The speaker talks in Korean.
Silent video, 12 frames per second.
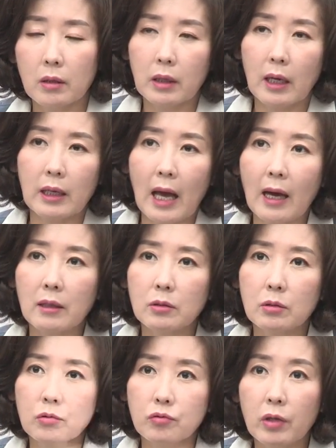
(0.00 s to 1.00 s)
그러니까
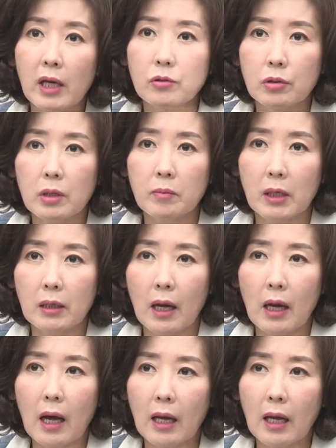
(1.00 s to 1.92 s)
양 두 개 축입니다.